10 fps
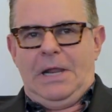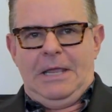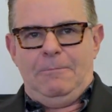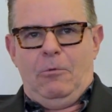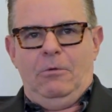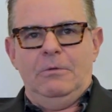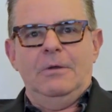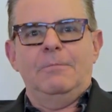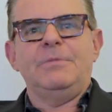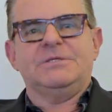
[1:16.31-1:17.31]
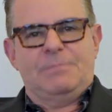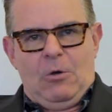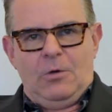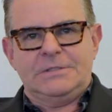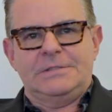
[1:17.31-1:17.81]
equipo, mis
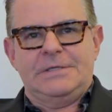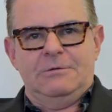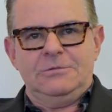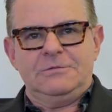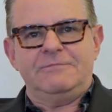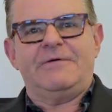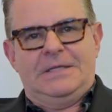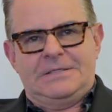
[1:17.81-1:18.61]
mejores deseos. Feliz